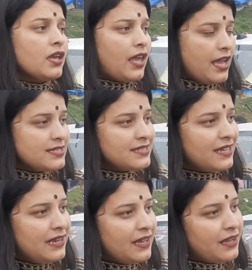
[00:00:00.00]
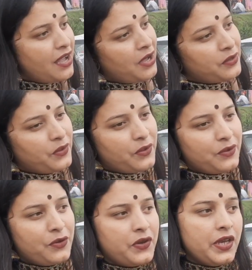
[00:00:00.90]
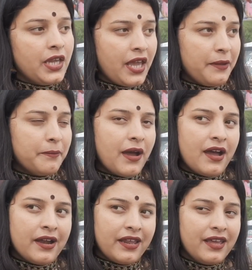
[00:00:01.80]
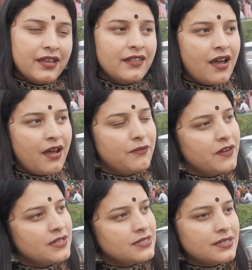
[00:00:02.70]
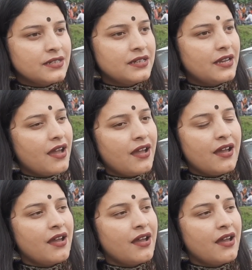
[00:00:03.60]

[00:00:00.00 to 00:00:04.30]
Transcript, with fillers: कैसा लगा गोरी पहाड़ी दा बसना